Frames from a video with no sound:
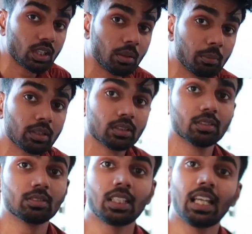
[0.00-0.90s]
काम
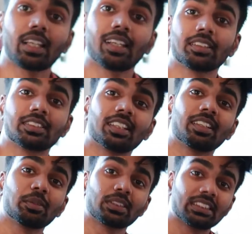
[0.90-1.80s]
क्या कहना चाहेगा
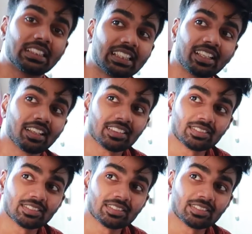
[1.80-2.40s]
मेरे कह रहा